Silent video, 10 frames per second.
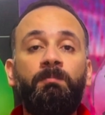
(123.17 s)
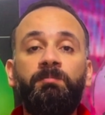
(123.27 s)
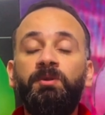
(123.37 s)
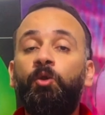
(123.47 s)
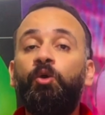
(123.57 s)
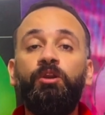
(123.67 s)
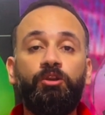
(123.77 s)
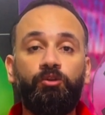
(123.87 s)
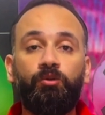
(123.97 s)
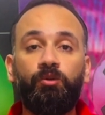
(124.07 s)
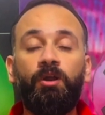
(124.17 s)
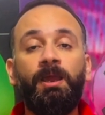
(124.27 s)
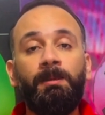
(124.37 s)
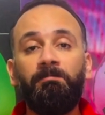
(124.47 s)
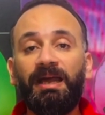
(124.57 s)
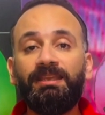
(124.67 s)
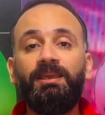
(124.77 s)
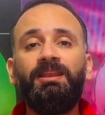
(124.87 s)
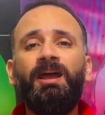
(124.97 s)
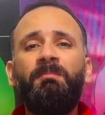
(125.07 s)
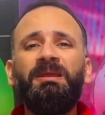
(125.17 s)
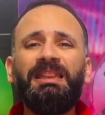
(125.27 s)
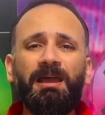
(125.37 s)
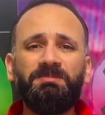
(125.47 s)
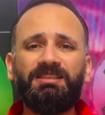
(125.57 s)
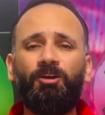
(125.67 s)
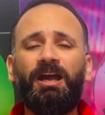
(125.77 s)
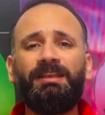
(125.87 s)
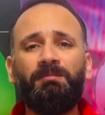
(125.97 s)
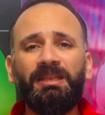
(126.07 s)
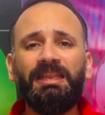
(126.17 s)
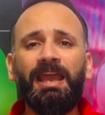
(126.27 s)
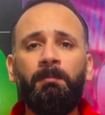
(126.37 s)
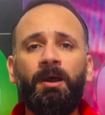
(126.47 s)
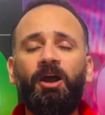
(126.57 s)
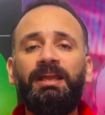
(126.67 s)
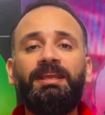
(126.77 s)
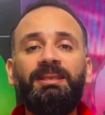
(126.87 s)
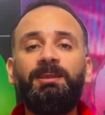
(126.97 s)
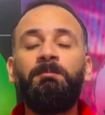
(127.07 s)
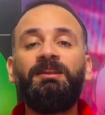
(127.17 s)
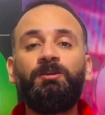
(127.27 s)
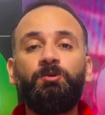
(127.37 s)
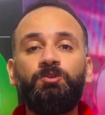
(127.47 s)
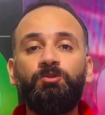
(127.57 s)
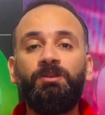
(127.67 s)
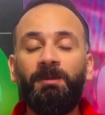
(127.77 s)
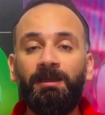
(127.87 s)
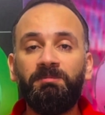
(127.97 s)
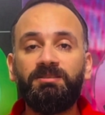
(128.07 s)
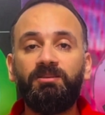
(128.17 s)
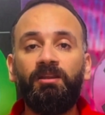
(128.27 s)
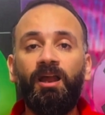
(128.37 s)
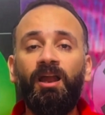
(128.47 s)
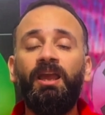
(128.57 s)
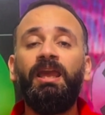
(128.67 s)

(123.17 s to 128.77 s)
بكل الطرق بعد كده من لمسه واحده من لعبه واحده نجمنا الاسطوري محمد صلاح